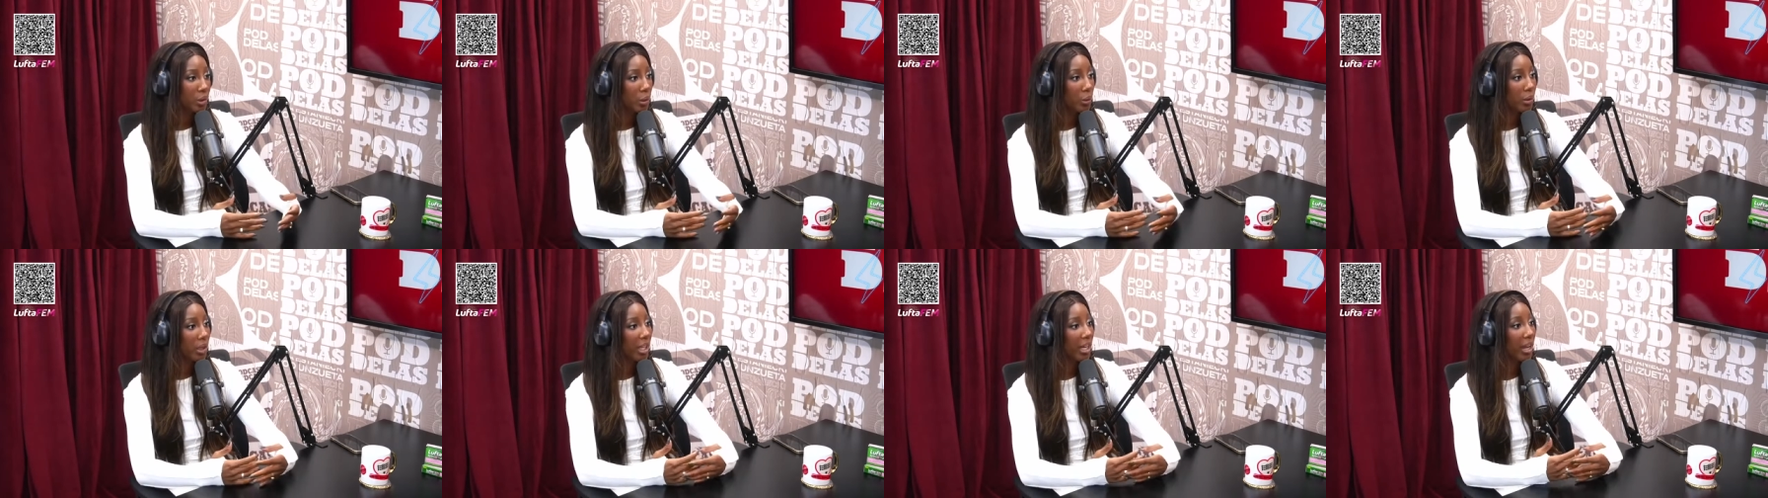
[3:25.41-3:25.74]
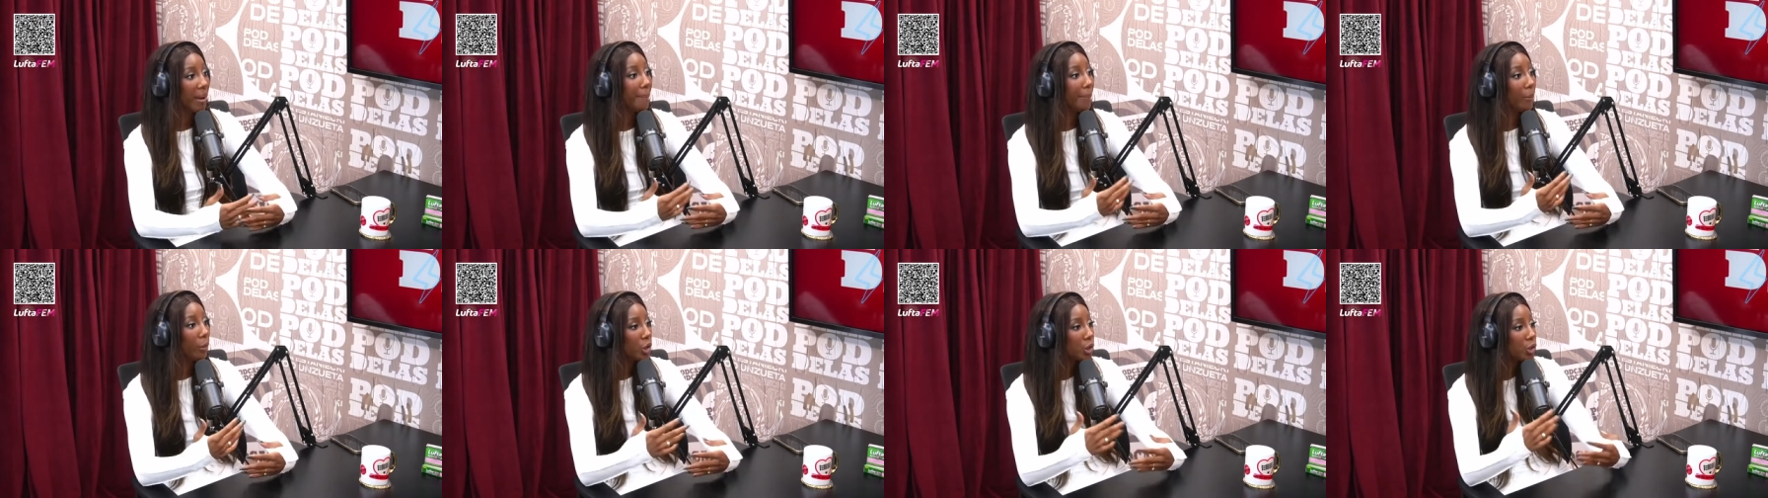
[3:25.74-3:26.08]
que eu
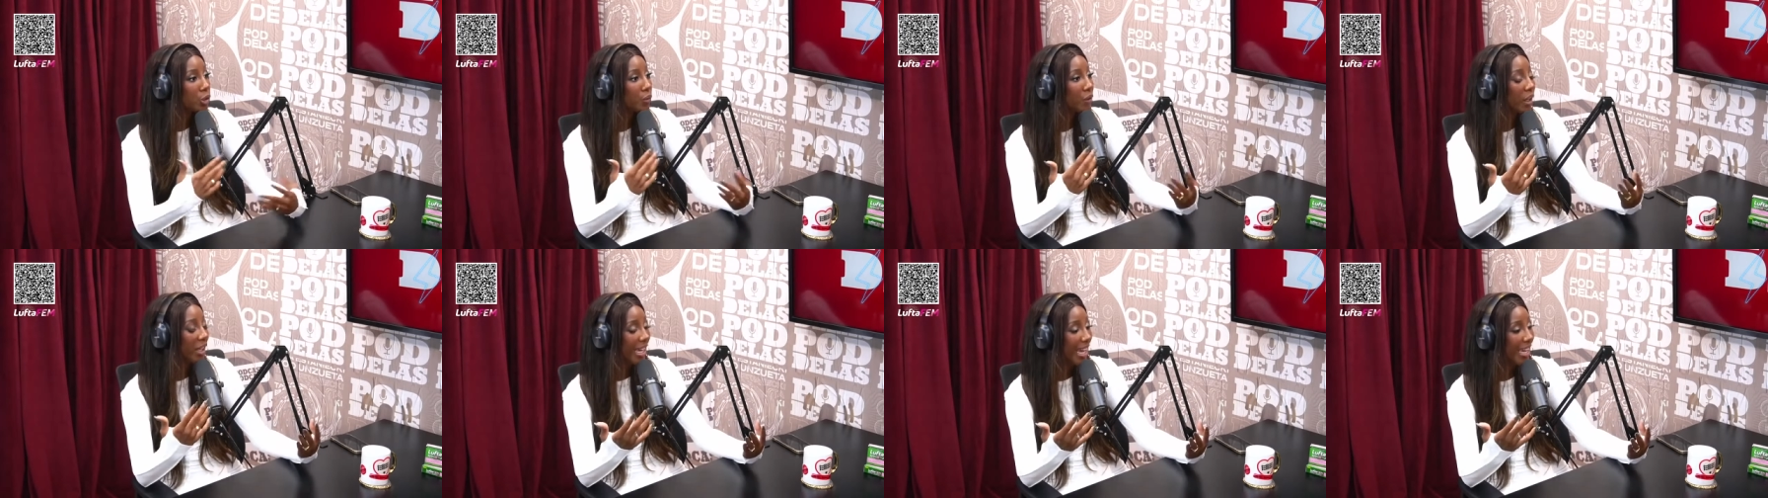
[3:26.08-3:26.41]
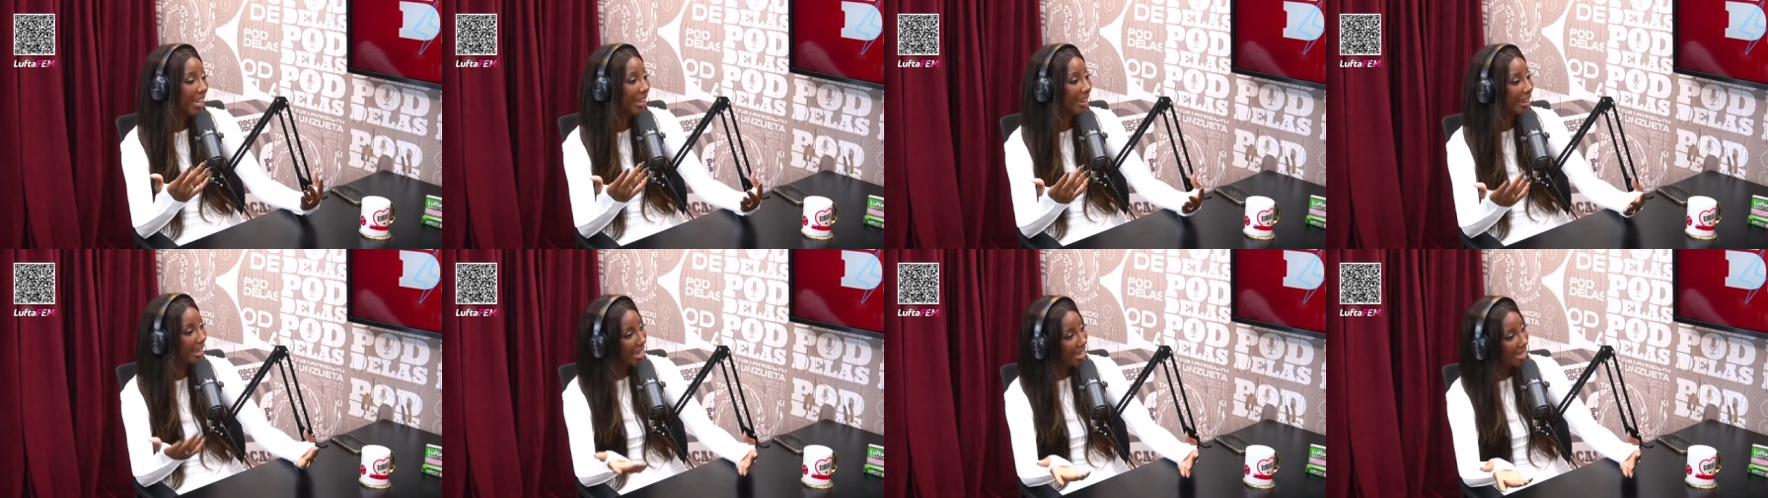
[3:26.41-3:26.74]
queria modificar
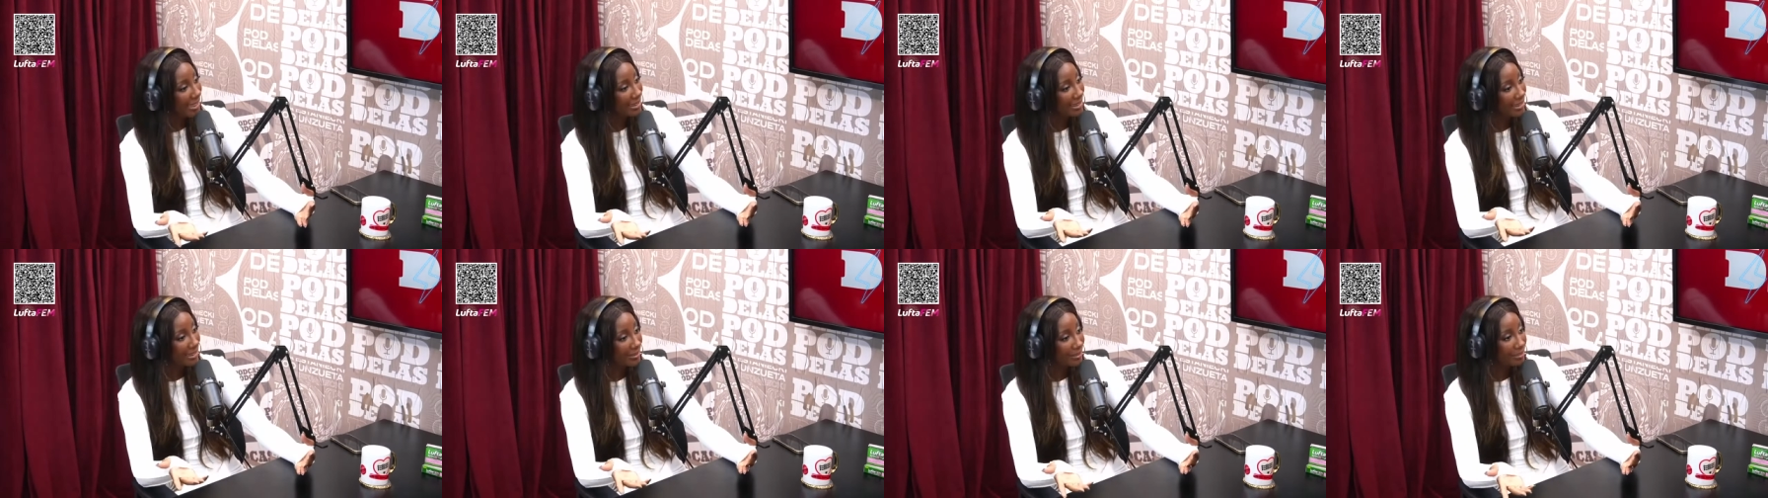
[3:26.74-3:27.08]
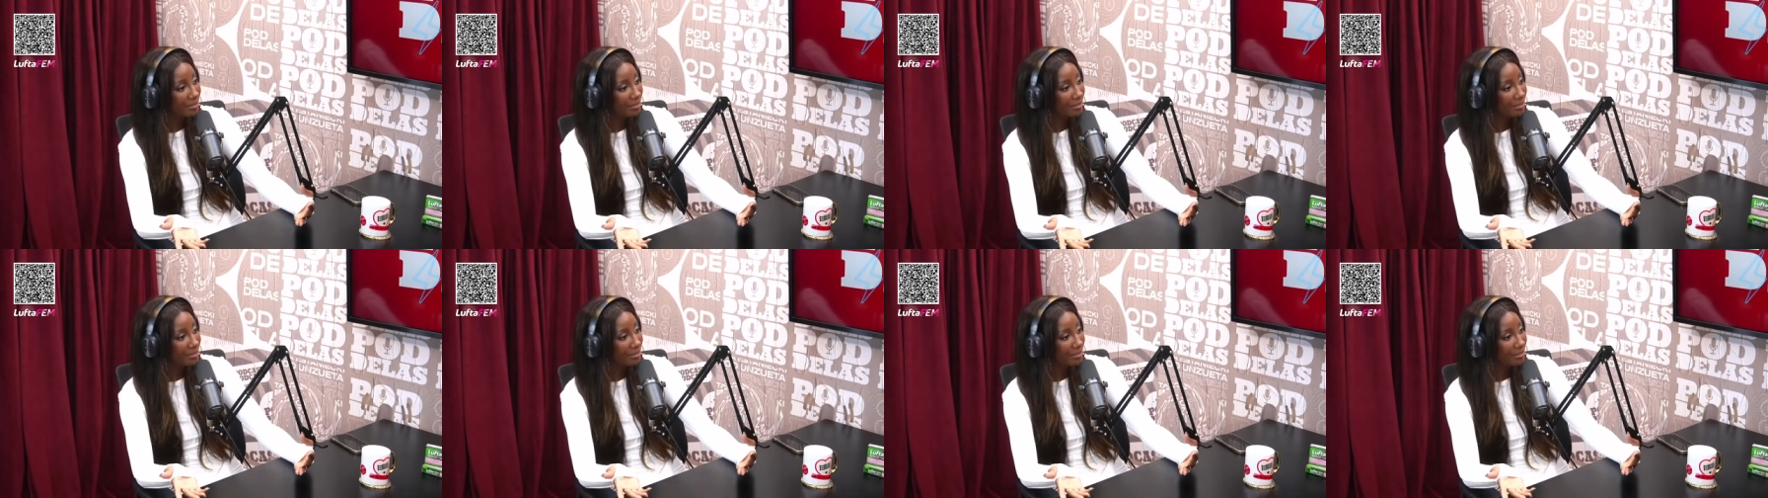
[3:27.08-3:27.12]
na casa.